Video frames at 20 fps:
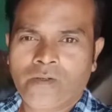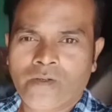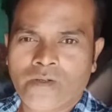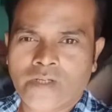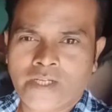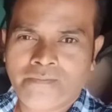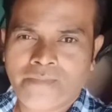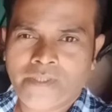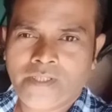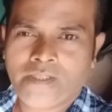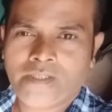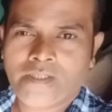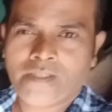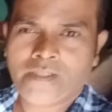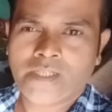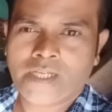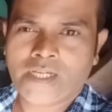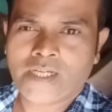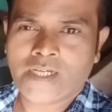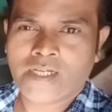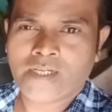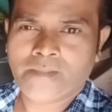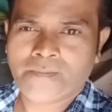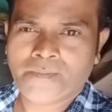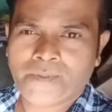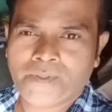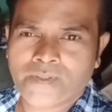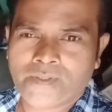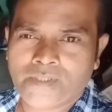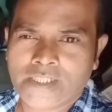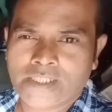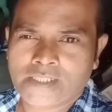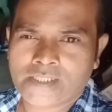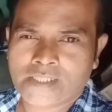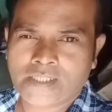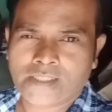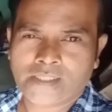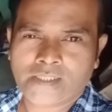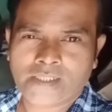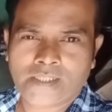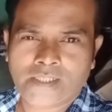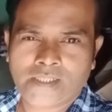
और अभी यहाँ आप देख सकते